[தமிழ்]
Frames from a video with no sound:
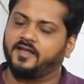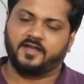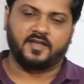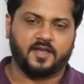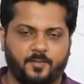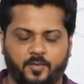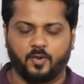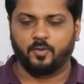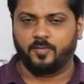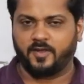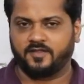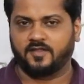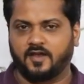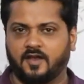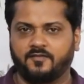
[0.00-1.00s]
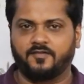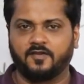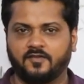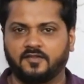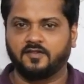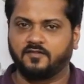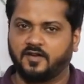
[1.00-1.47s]
இல்லைங்க எப்போவுமே இந்த
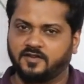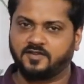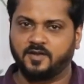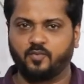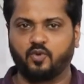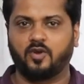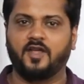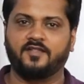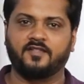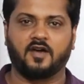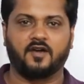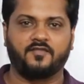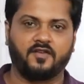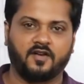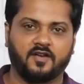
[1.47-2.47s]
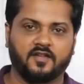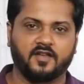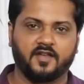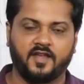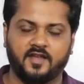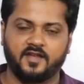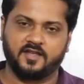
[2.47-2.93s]
ஆஃபர் வந்து வருஷம் ஃபுல்லாக இந்த ஆஃபர்
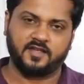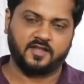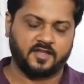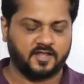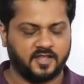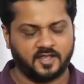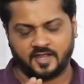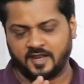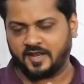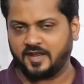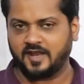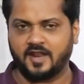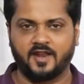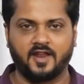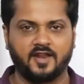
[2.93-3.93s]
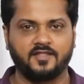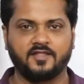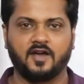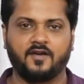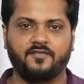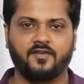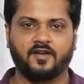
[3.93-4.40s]
இருக்குங்க எல்லா நாளும்
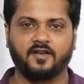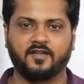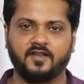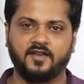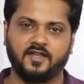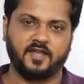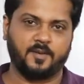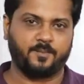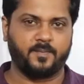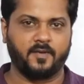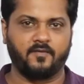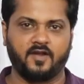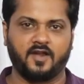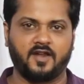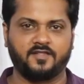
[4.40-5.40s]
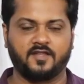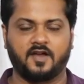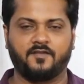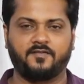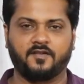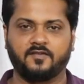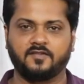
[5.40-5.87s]
இந்த ஆஃபர் இருக்குது நீங்கள் எப்போ வேணாலும்
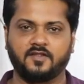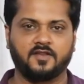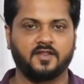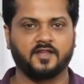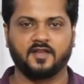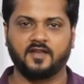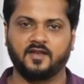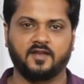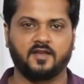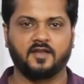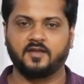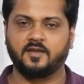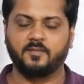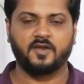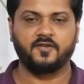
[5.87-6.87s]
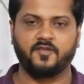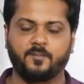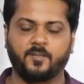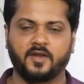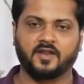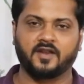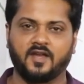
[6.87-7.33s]
இந்த ஆஃபர் வந்து நீங்கள்
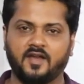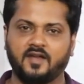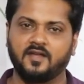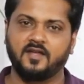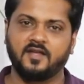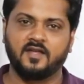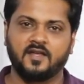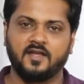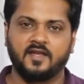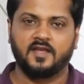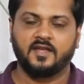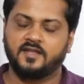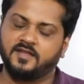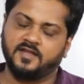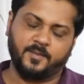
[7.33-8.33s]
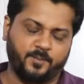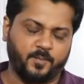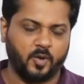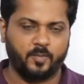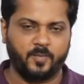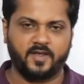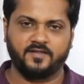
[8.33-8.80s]
பெனிஃபிட் பண்ணிக்கலாம்
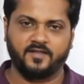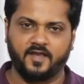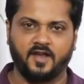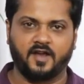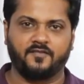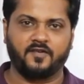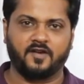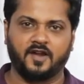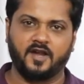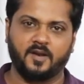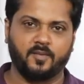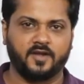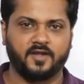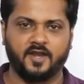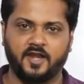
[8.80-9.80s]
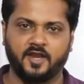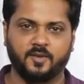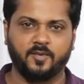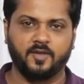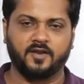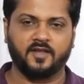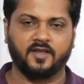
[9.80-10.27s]
எப்போவுமே இதே ஆஃபரில் நம்மக்கிட்ட
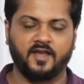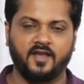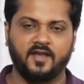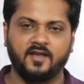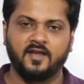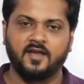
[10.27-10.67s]
என்றைக்குமே இருக்குங்க